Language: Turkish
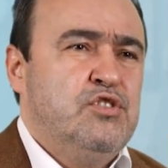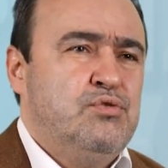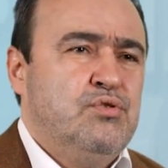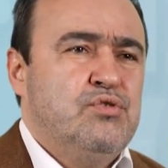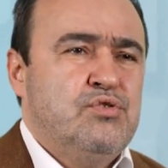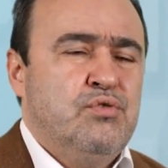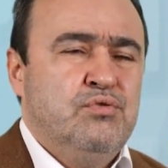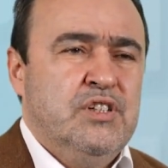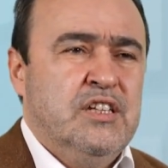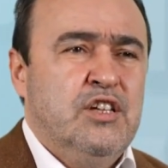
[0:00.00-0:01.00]
istiyoruz onun
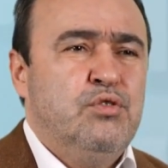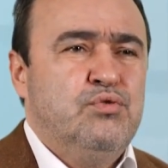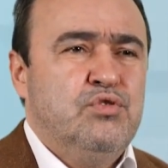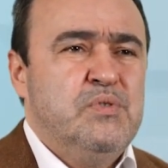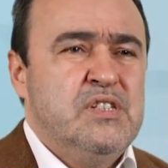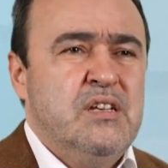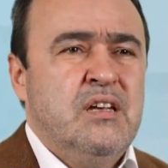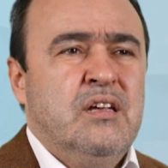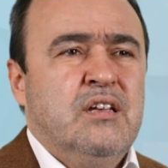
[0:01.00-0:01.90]
yanına götür bizi